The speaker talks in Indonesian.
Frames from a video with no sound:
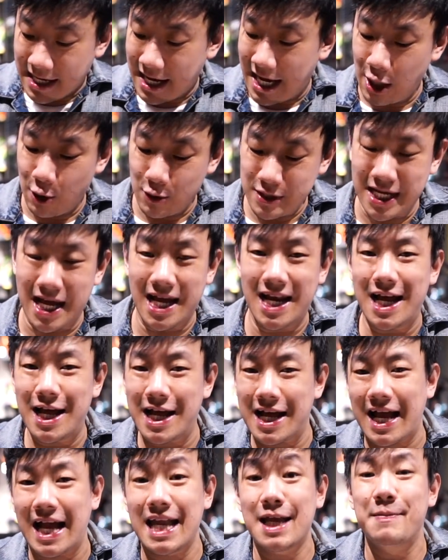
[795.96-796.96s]
kalau
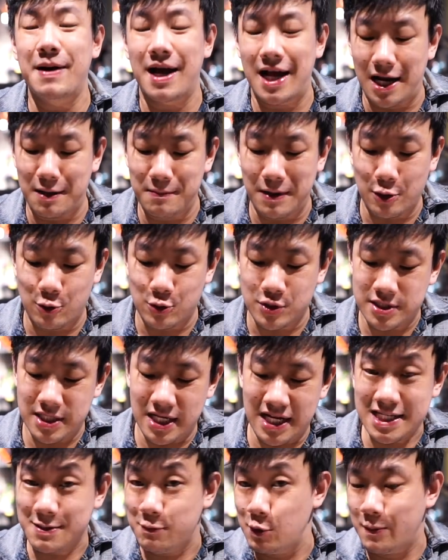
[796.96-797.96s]
nyala kayaknya bakalan
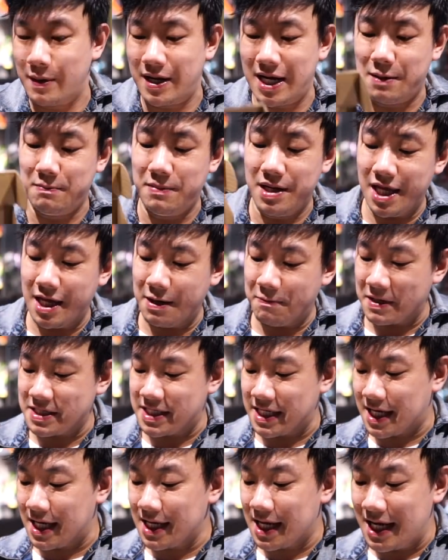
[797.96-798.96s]
bagus. Jadi sebelum kalian beli,
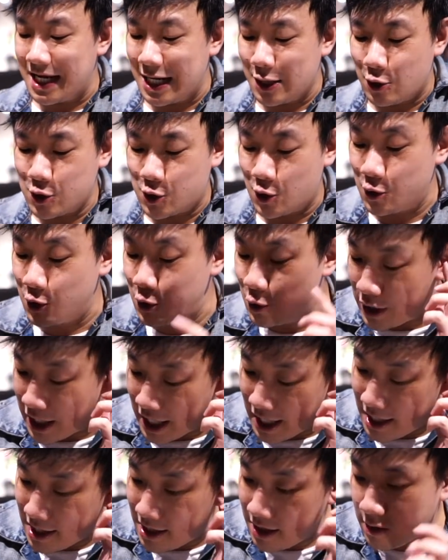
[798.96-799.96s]
pastikan kalian nonton dulu
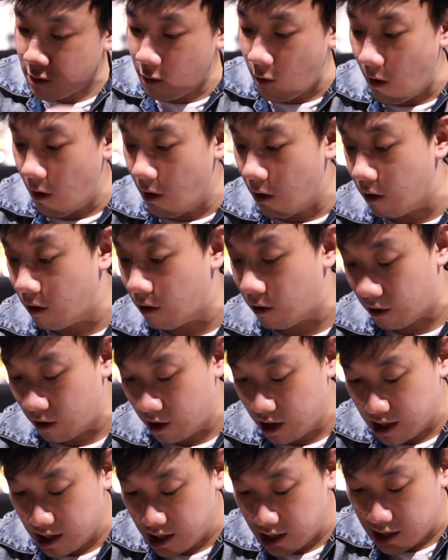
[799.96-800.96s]
ya. Wow, oh,
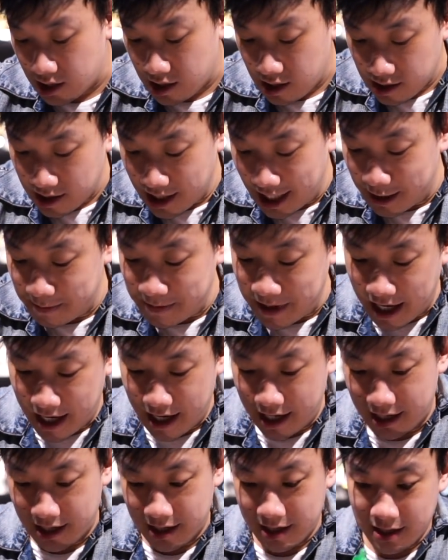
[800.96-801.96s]

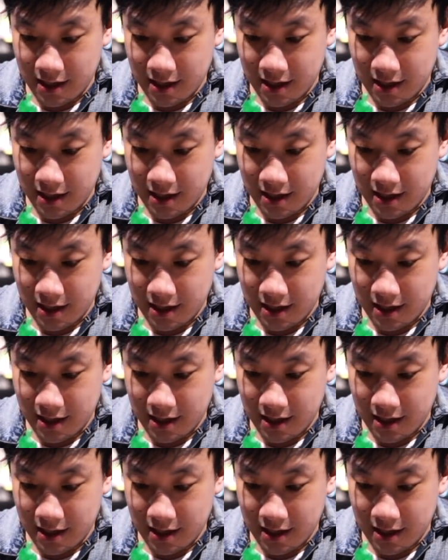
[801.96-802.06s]
dalamnya